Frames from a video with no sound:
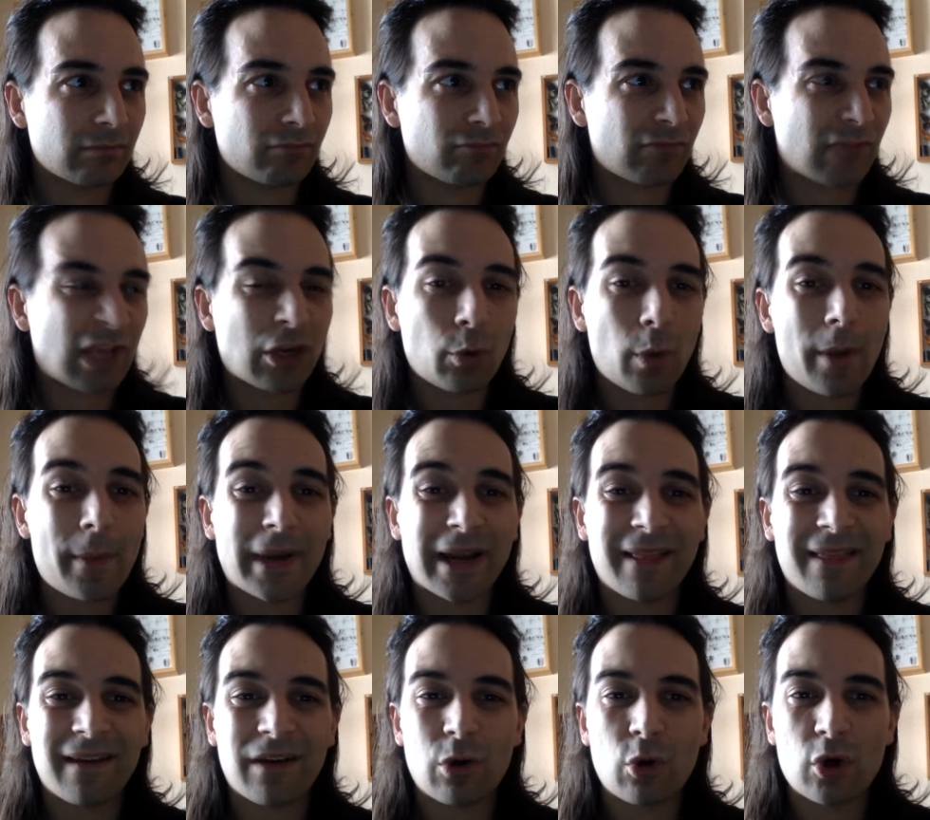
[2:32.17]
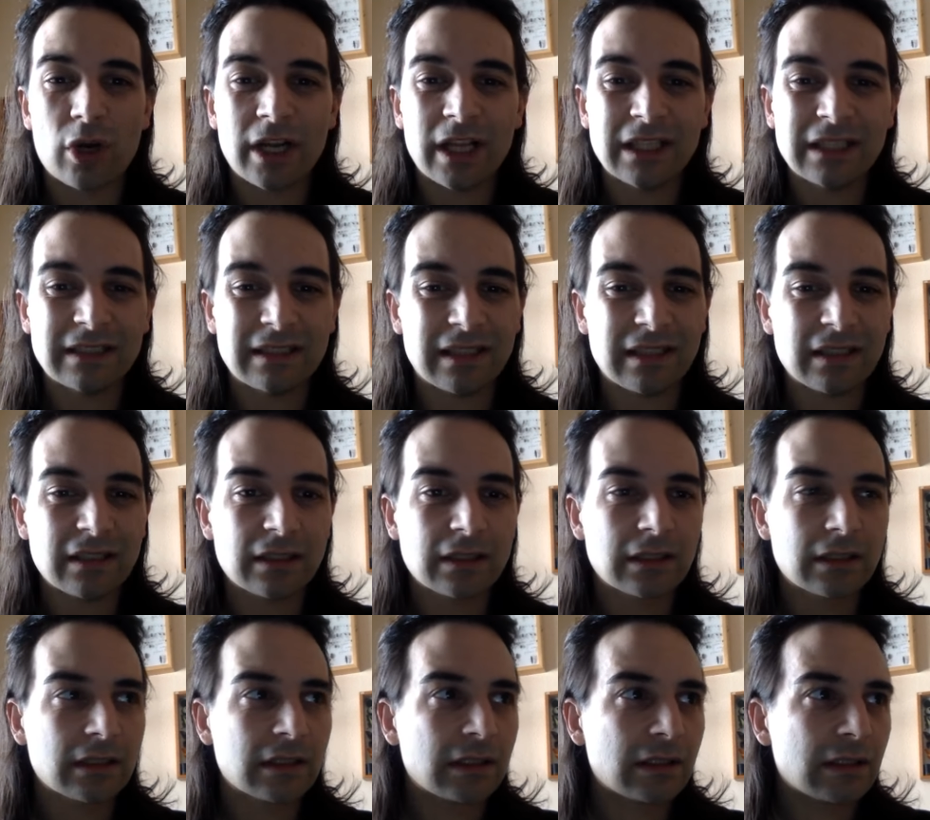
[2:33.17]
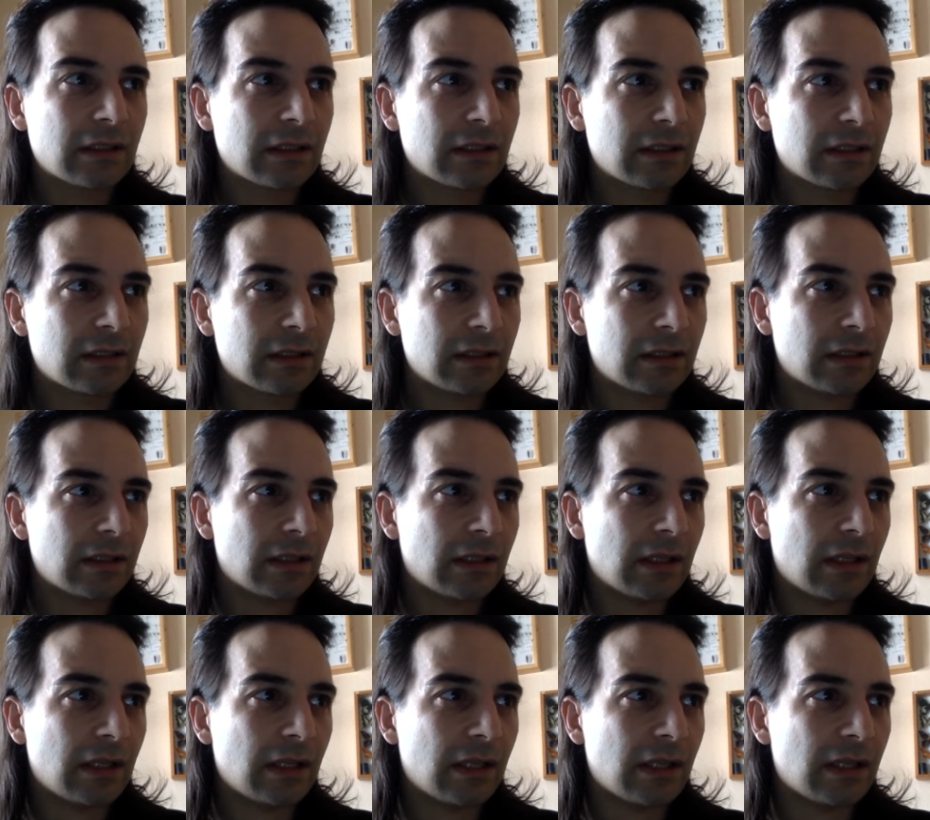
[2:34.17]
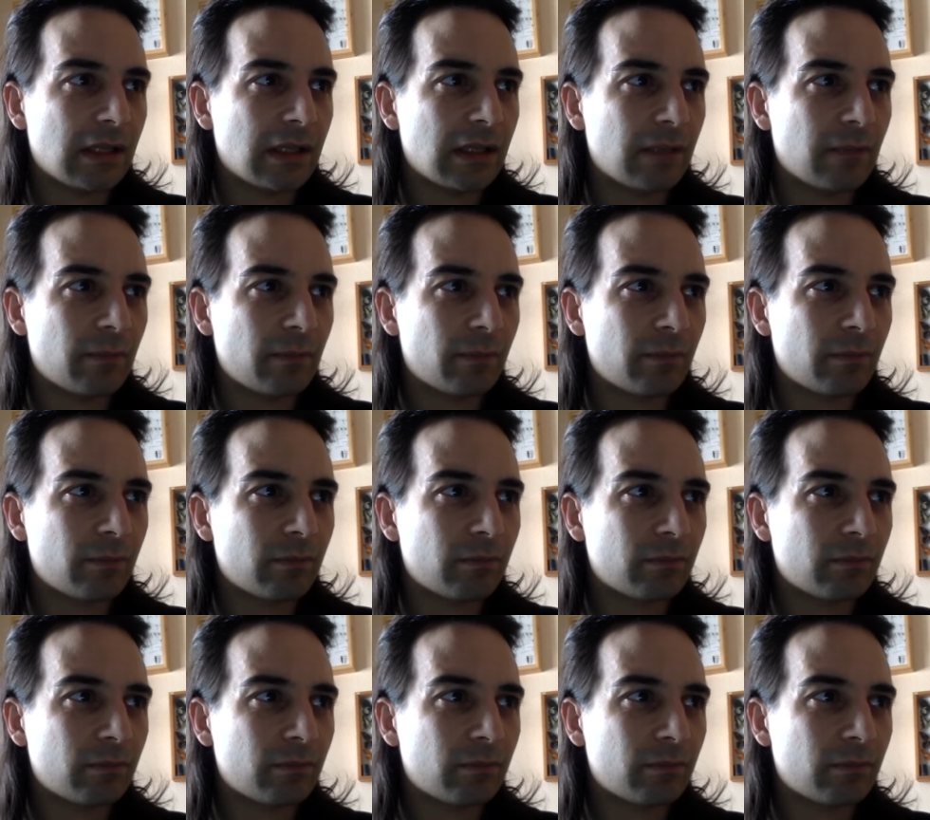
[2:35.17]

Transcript: que no me parece coherente y mm,